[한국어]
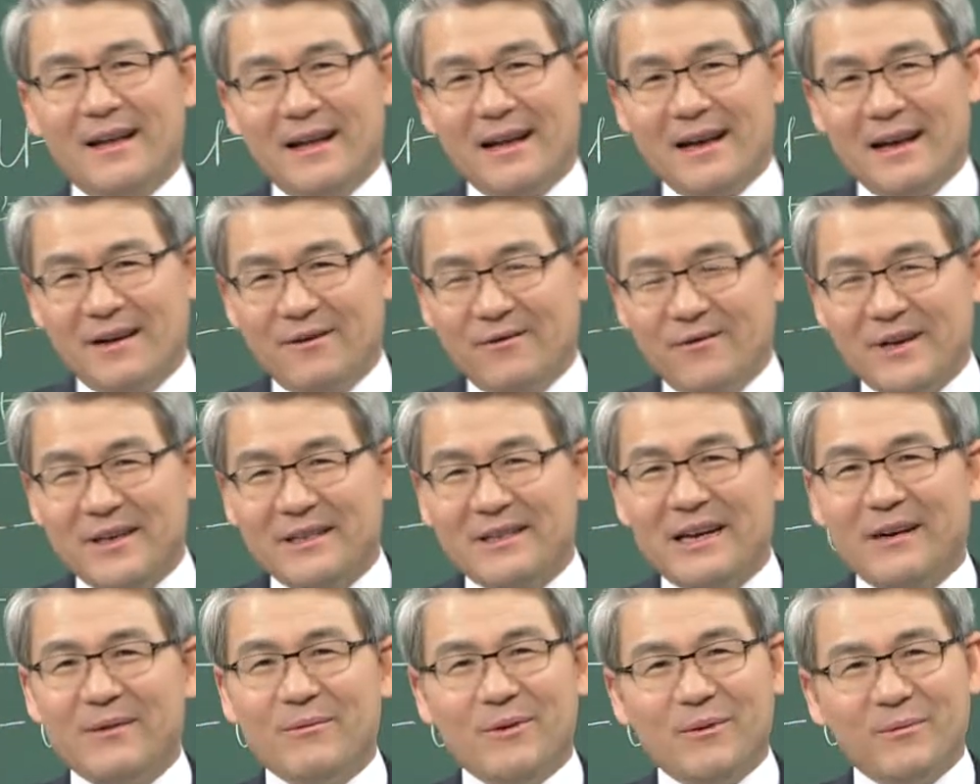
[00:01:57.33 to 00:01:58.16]
하루의
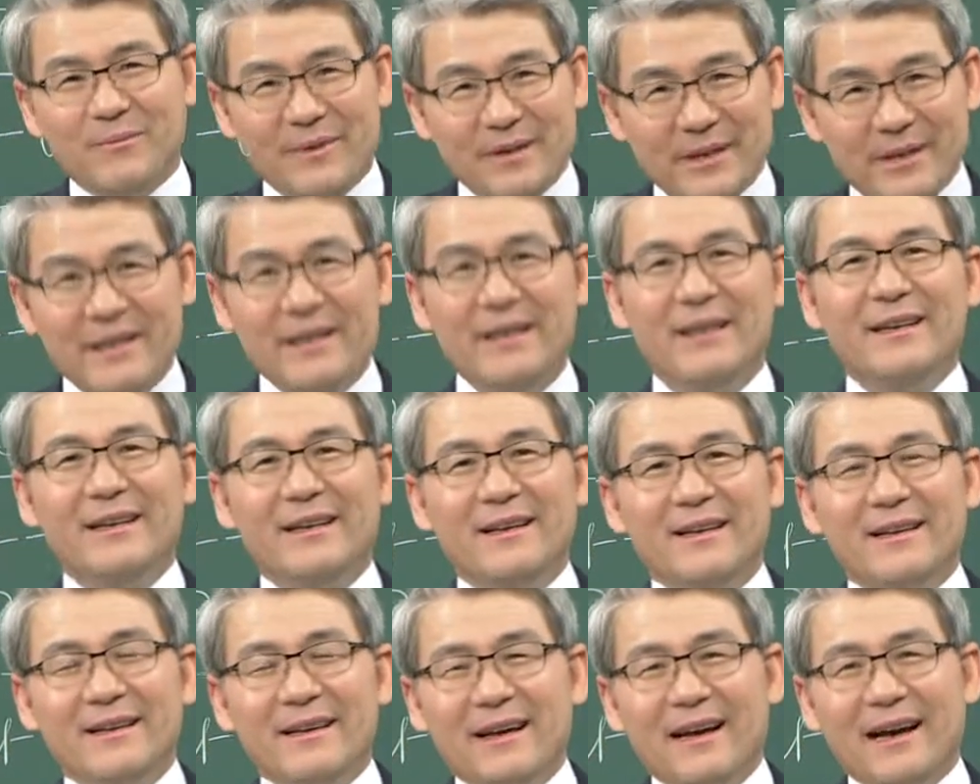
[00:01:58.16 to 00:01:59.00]
삶을 미리
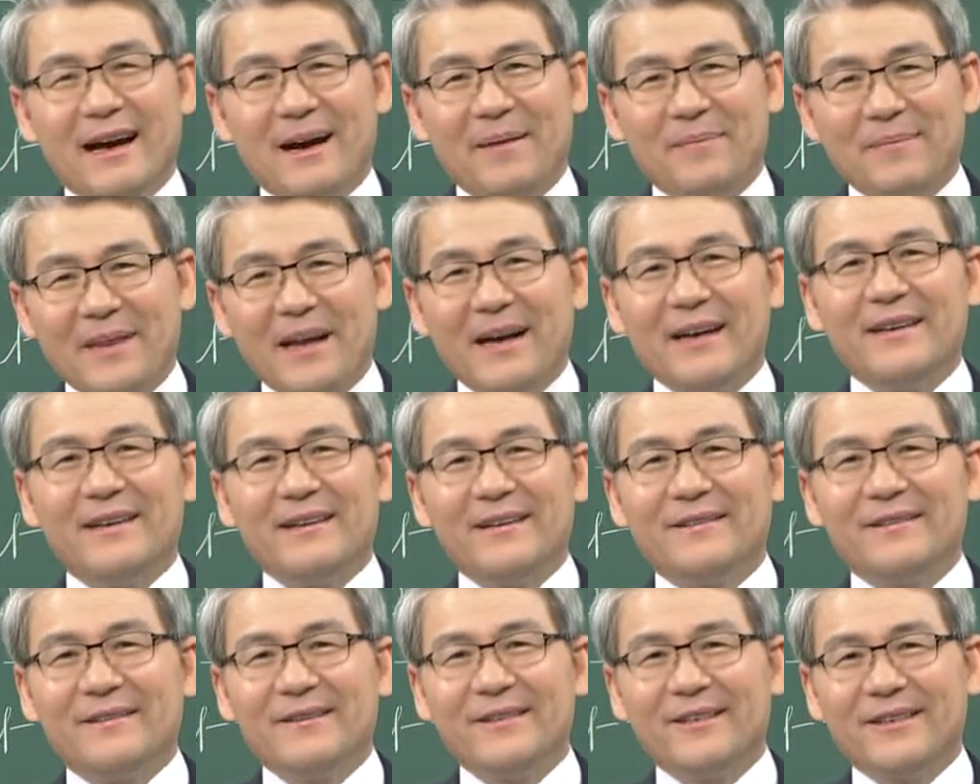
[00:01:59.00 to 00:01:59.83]

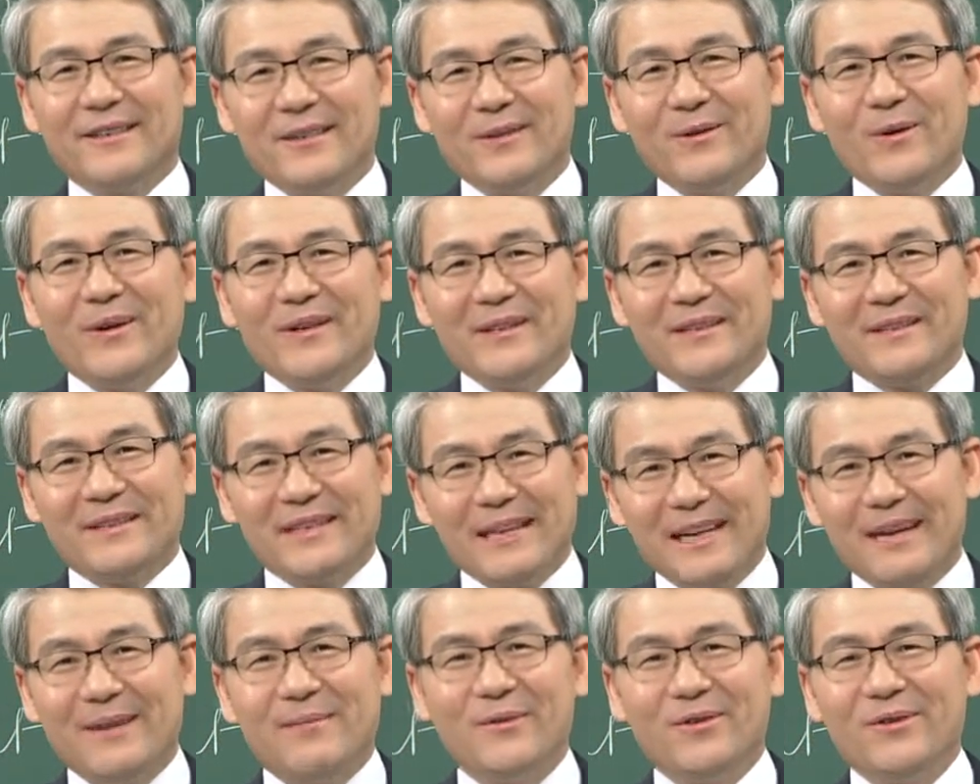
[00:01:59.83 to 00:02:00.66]
앞당겨서 기도해서
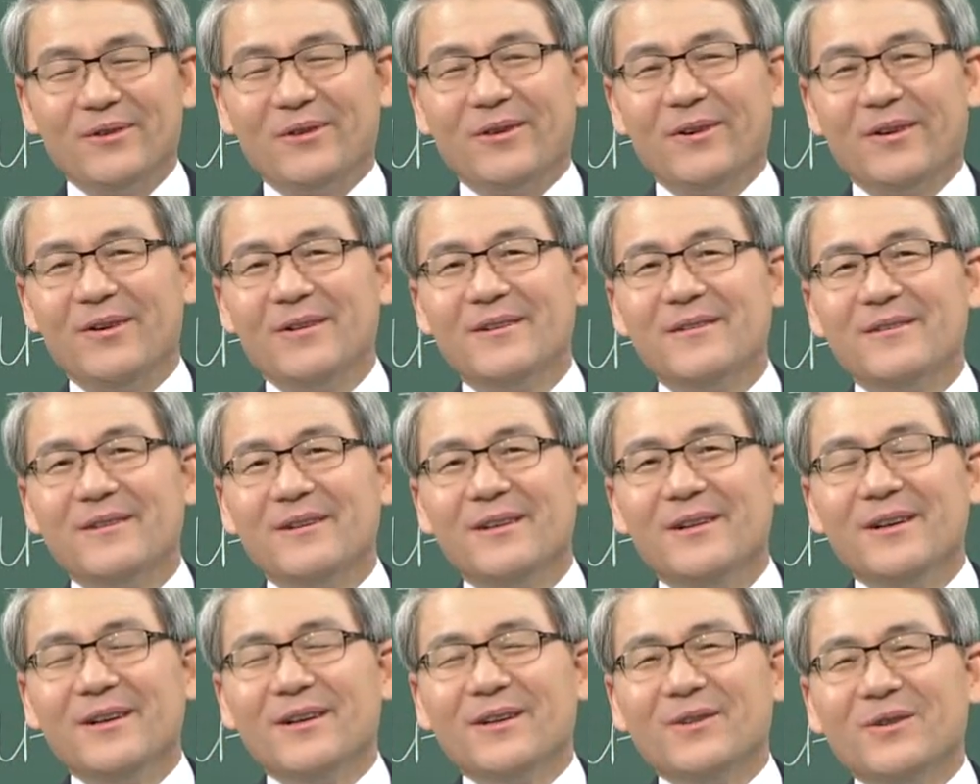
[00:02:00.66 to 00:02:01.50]
살아보는 거.
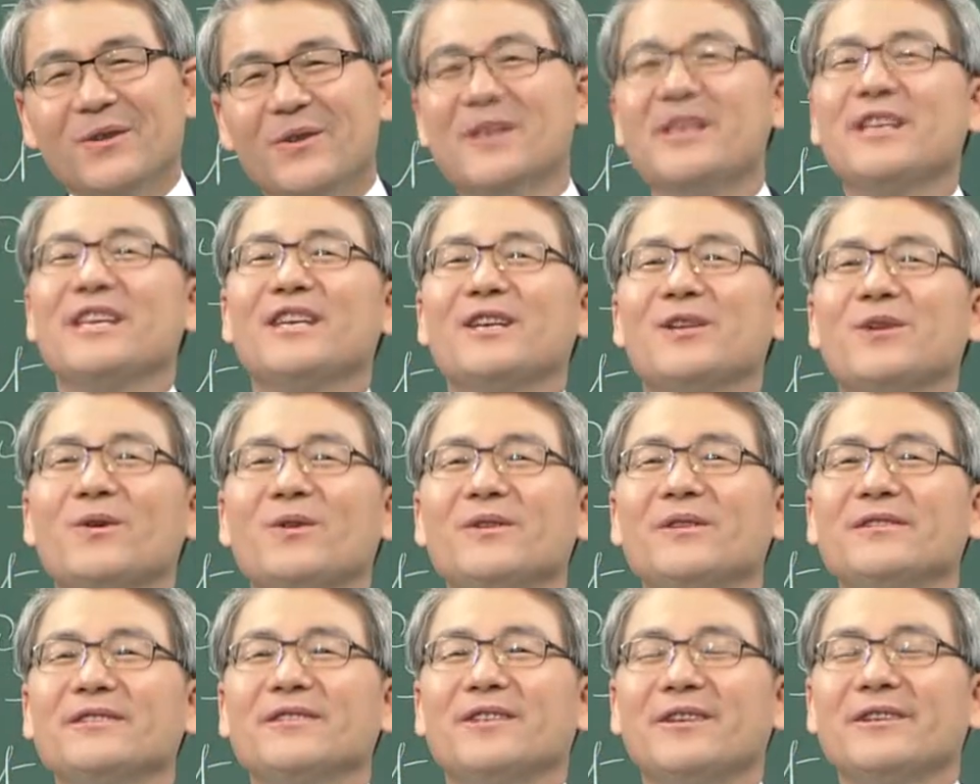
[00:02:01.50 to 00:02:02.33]
또 이
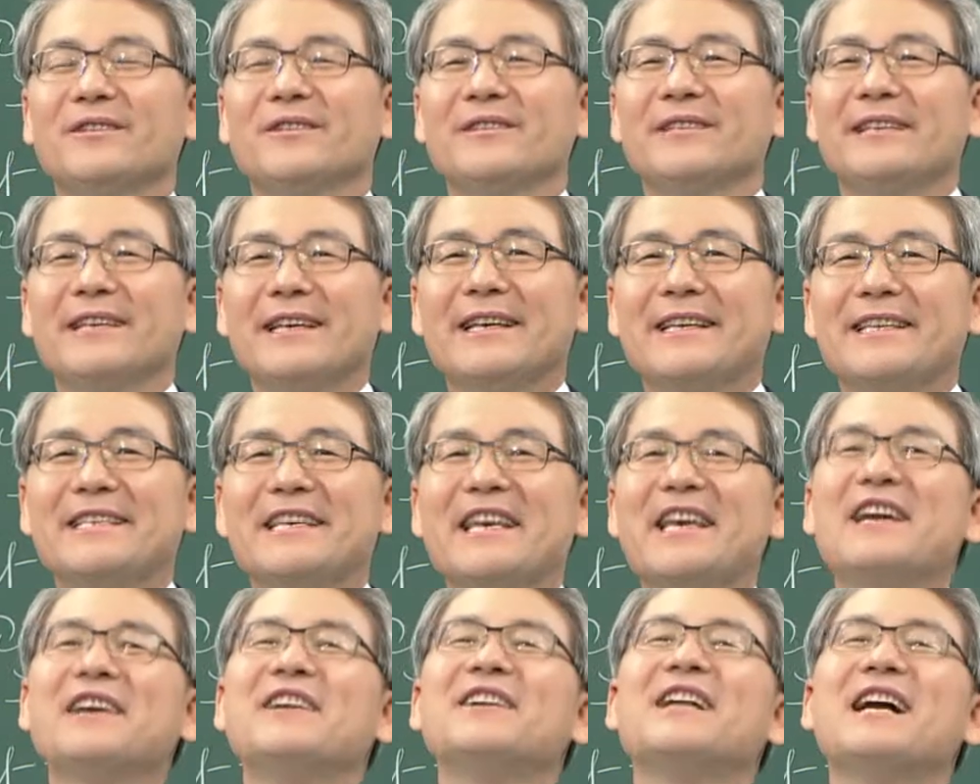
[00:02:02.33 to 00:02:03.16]
기도는 저는
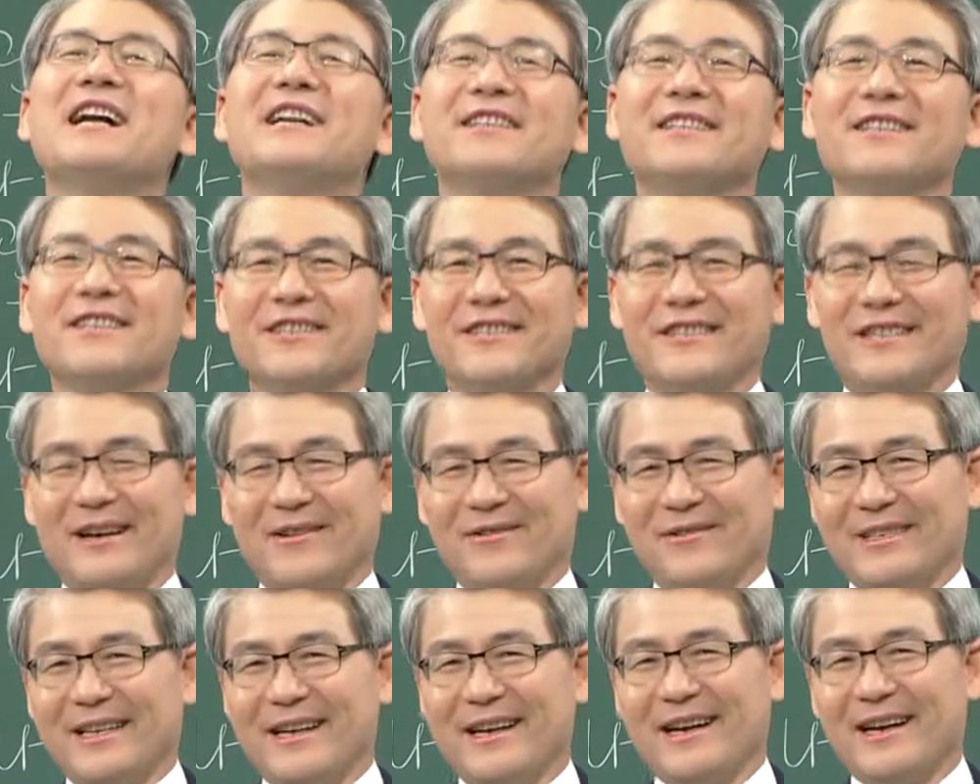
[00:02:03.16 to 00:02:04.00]
예언하는
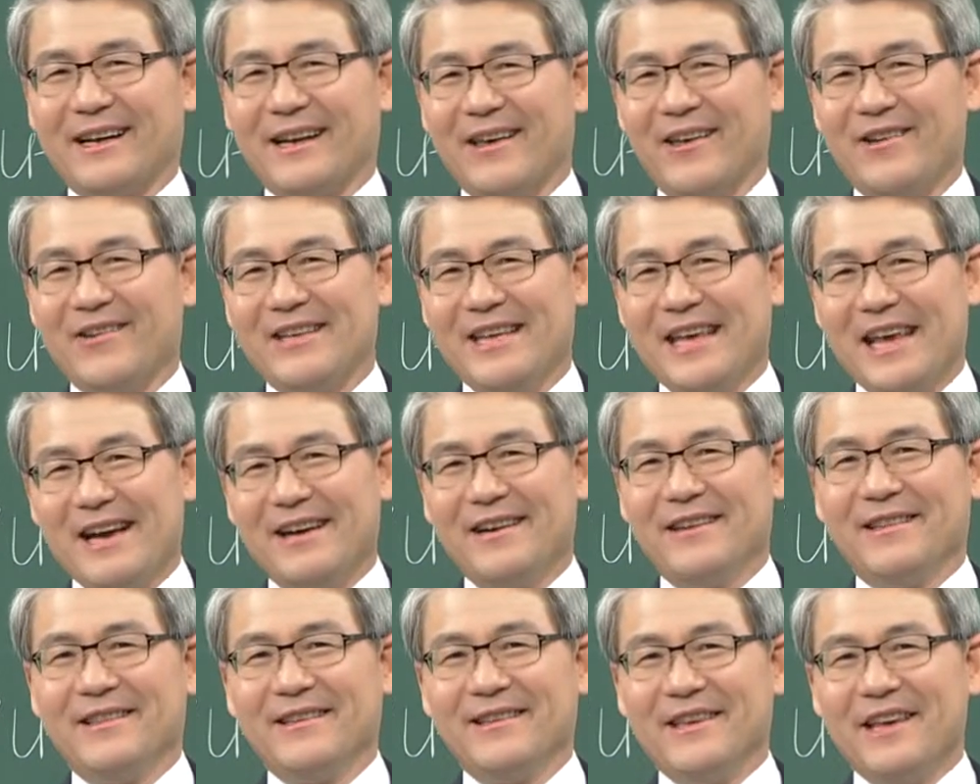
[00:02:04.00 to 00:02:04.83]
것이라고 생각해요.
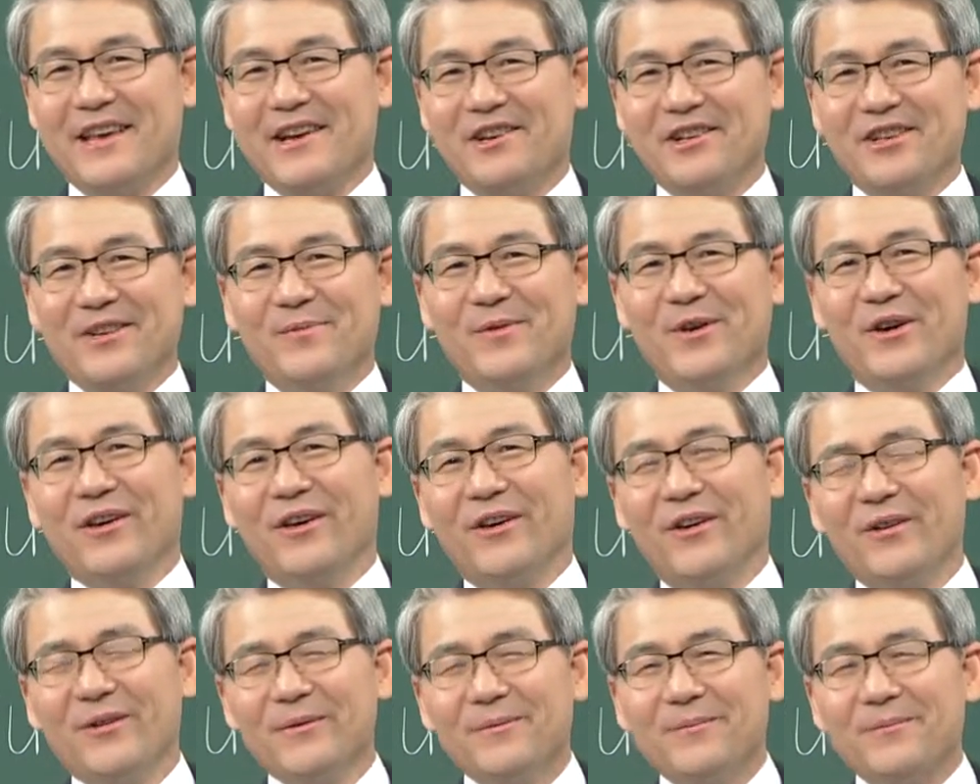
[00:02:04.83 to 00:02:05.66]
예언. 예언이
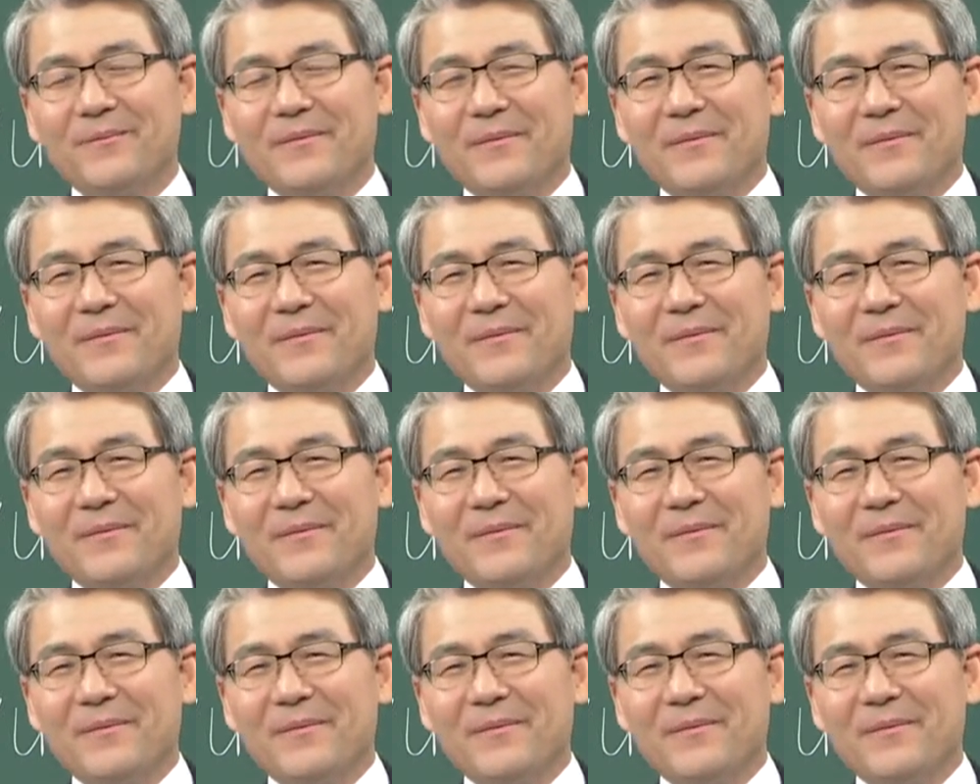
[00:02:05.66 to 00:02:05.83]
뭐예요?